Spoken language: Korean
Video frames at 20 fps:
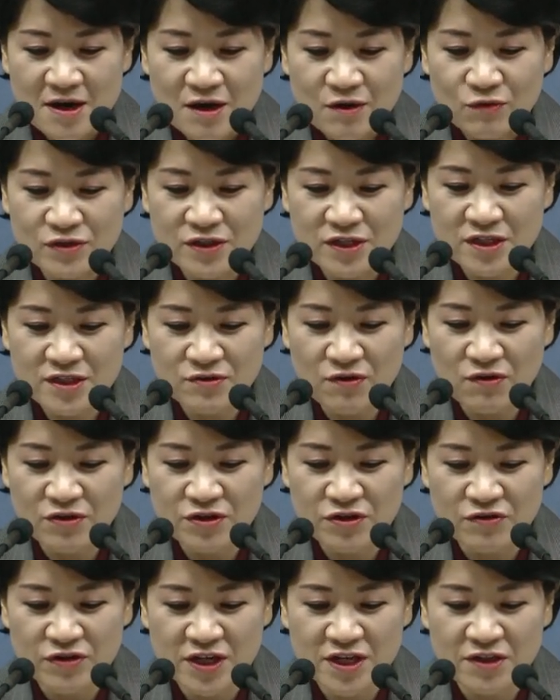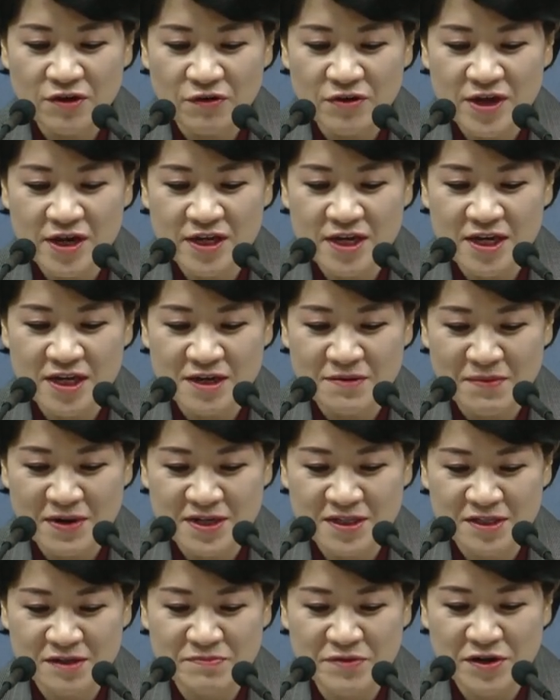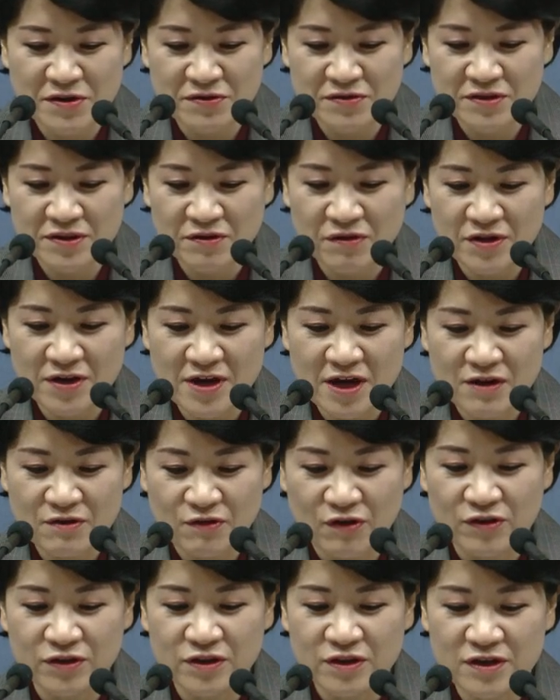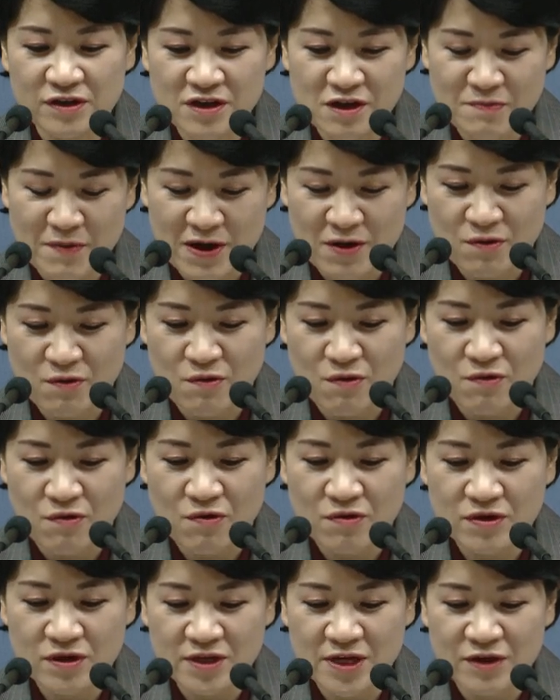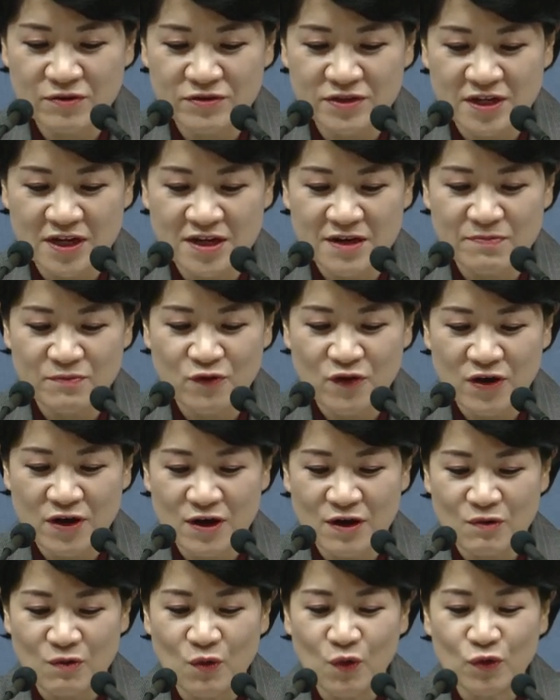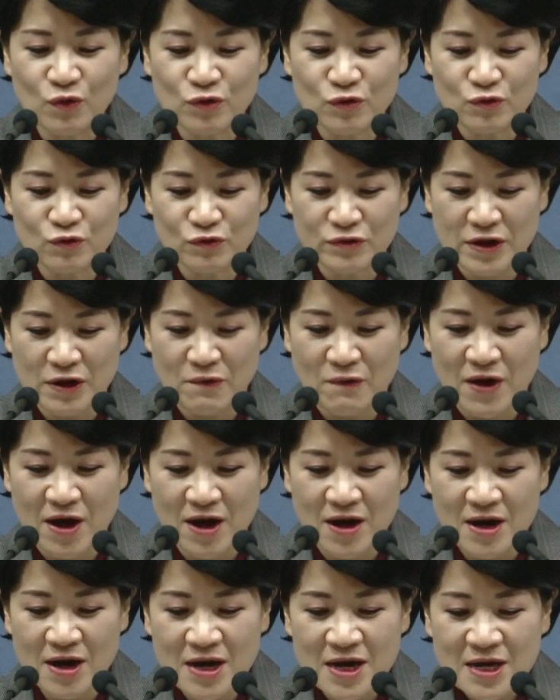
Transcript: 오직 성령이 너에게 임하시면 너희가 권능을 받고 예루살렘과 온 유대와